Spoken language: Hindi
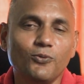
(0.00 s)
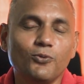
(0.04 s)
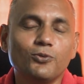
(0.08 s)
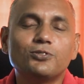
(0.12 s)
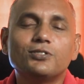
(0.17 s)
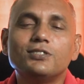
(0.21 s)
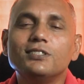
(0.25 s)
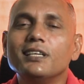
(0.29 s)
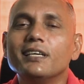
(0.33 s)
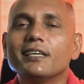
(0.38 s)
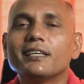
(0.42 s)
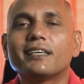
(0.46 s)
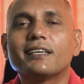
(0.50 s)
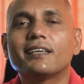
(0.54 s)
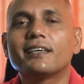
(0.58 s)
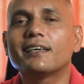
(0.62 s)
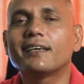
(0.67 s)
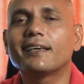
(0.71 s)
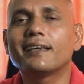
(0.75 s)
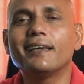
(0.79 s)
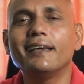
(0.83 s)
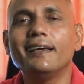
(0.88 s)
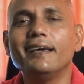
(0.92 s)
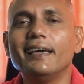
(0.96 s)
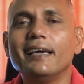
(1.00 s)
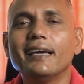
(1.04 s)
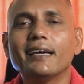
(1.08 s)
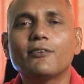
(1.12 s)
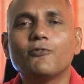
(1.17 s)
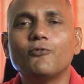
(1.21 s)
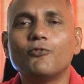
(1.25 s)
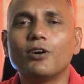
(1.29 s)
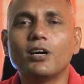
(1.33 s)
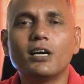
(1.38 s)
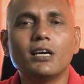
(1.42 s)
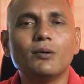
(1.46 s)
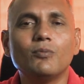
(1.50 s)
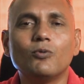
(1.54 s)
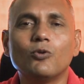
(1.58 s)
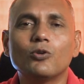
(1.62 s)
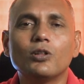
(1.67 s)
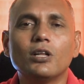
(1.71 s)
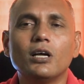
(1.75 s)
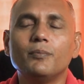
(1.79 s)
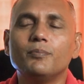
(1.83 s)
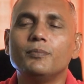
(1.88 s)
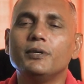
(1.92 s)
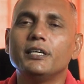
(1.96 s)
उसने एक वर्ड
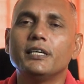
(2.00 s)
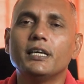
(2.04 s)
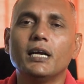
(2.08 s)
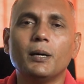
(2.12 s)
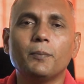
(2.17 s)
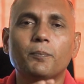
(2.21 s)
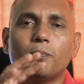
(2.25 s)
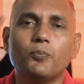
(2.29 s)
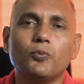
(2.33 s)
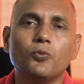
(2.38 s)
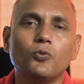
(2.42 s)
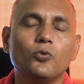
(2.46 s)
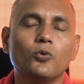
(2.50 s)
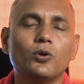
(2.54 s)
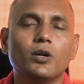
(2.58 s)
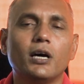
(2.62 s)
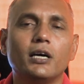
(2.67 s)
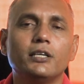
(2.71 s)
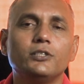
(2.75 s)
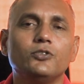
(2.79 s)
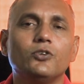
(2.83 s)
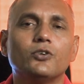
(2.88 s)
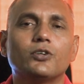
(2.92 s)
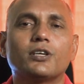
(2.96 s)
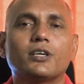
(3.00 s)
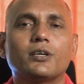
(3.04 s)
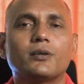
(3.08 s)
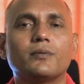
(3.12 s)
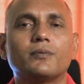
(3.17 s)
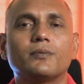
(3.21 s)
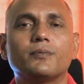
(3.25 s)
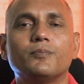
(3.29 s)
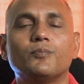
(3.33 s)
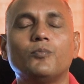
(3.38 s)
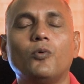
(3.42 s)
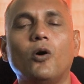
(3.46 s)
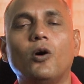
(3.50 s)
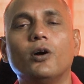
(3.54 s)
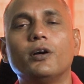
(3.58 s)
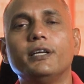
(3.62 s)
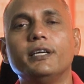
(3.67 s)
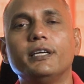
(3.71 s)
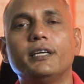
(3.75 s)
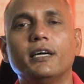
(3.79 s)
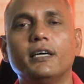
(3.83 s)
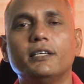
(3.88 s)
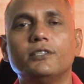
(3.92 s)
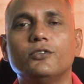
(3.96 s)
बोला मेरा पूरा जो
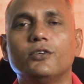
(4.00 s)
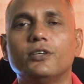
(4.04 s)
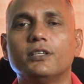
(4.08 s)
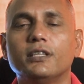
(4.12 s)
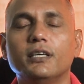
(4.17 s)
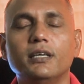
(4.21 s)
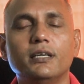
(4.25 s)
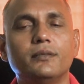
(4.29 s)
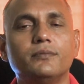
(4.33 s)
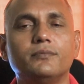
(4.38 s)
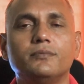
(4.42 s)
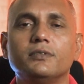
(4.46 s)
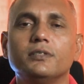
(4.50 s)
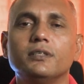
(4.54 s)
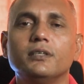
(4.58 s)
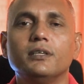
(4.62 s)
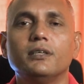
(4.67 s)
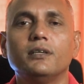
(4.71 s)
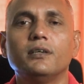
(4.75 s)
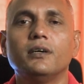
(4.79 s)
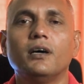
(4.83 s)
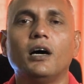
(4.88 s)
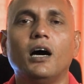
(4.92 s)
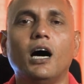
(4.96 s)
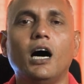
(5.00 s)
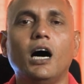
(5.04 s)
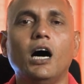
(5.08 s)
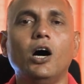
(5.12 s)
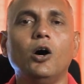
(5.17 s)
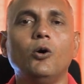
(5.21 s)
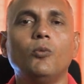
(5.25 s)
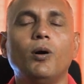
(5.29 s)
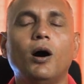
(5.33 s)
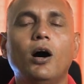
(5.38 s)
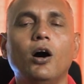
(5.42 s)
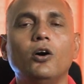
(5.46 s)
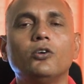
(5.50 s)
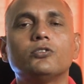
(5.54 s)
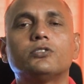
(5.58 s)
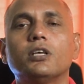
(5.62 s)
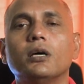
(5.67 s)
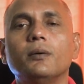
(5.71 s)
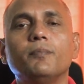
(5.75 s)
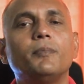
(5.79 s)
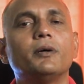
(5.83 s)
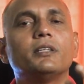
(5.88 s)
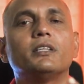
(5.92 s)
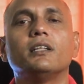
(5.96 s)
बॉडी का जो है ना हाव भाव
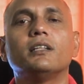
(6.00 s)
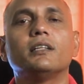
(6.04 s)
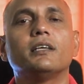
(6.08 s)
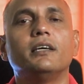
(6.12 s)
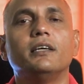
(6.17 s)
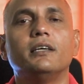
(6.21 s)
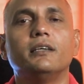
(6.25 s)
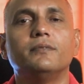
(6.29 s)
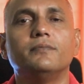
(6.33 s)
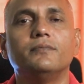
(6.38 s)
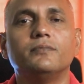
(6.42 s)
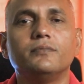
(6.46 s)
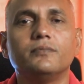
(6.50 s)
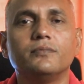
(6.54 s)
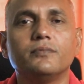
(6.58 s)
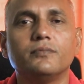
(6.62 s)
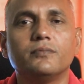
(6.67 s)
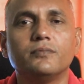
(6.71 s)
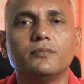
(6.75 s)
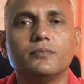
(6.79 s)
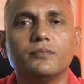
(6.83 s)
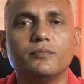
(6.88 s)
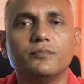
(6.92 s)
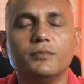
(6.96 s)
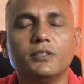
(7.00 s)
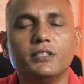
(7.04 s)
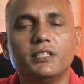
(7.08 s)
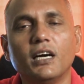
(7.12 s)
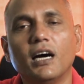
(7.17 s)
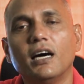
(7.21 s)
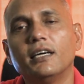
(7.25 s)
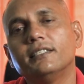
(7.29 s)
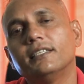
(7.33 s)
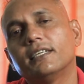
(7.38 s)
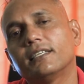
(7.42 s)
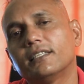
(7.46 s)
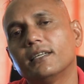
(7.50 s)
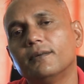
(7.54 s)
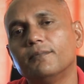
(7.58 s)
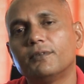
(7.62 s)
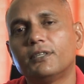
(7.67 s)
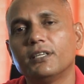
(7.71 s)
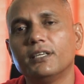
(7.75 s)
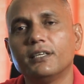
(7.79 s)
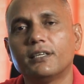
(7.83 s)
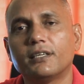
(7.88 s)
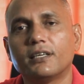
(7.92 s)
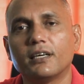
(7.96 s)
सब बदल गए मिजाज एकदम
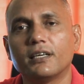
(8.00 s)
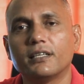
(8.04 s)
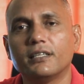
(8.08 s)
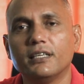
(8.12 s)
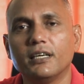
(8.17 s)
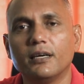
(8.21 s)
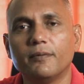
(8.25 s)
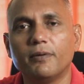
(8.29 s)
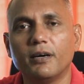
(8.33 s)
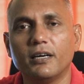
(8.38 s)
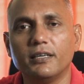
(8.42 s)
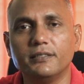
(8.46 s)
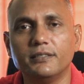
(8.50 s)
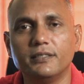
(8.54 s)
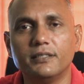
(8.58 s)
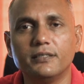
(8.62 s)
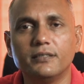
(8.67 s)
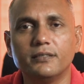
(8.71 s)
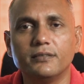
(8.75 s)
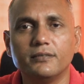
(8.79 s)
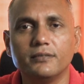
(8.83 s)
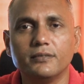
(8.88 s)
ठीक कर दिया भाई ने